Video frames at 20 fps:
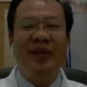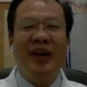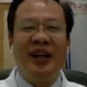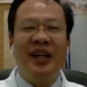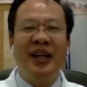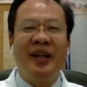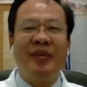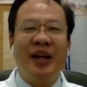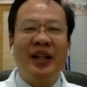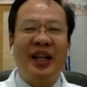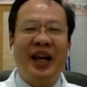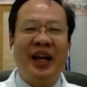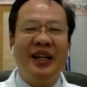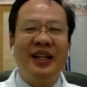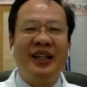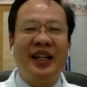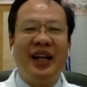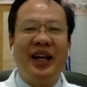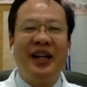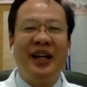mà người mang thai
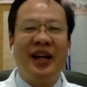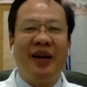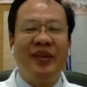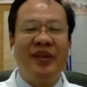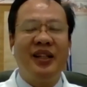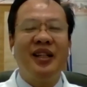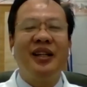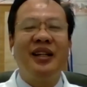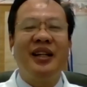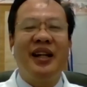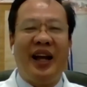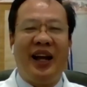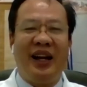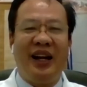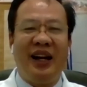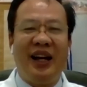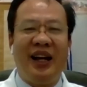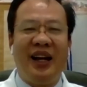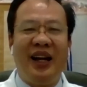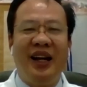người ta hay gặp nhất tình
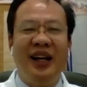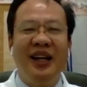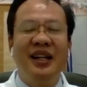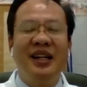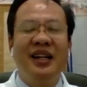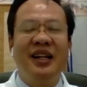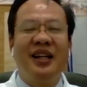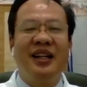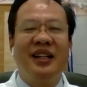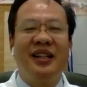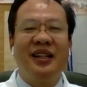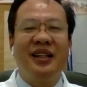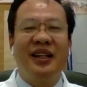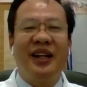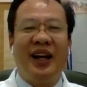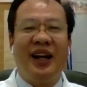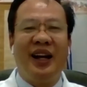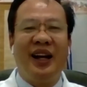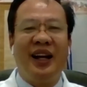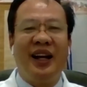trạng là cái tình
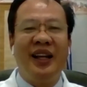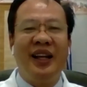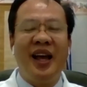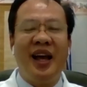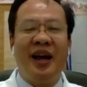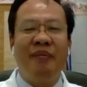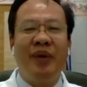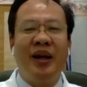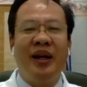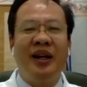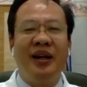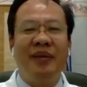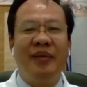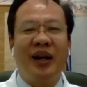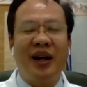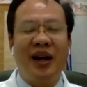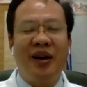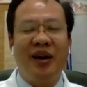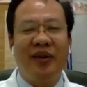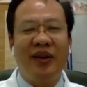trạng là da mình nó
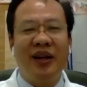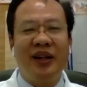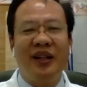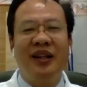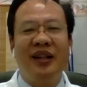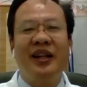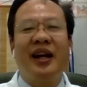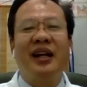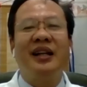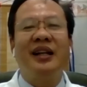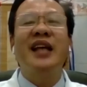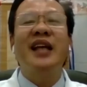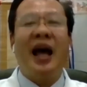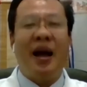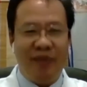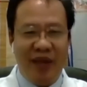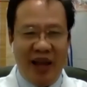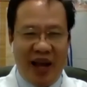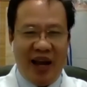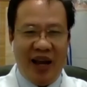bắt đầu nó tình trạng
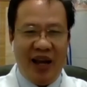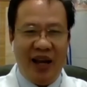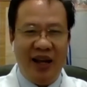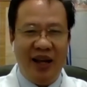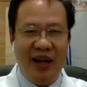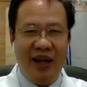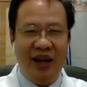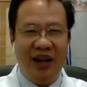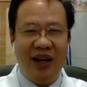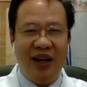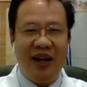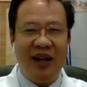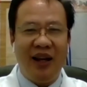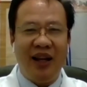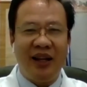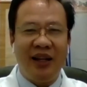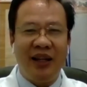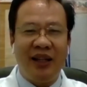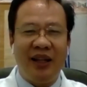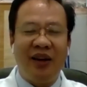sạm da hay
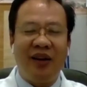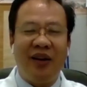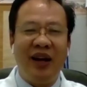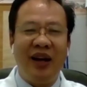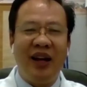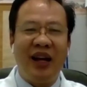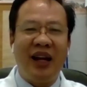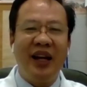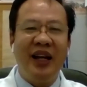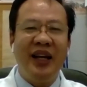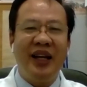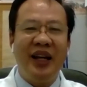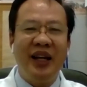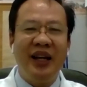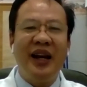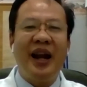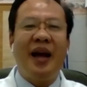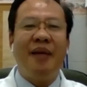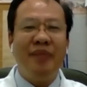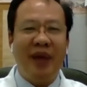là người ta gọi là cái
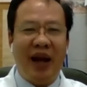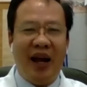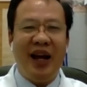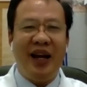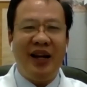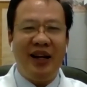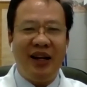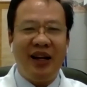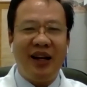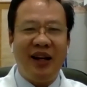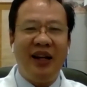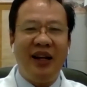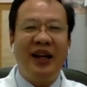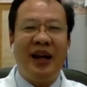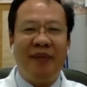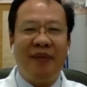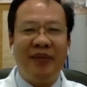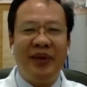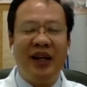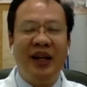cái rám má rất là
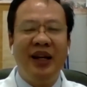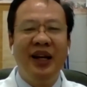gặp